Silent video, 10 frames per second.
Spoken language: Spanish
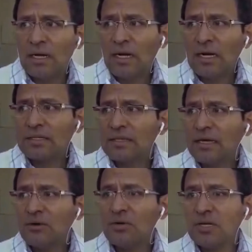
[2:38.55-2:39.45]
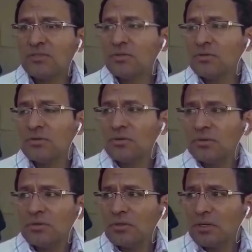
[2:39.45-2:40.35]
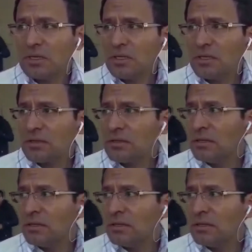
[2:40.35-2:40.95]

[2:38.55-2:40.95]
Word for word: Hasta ahora yo eh,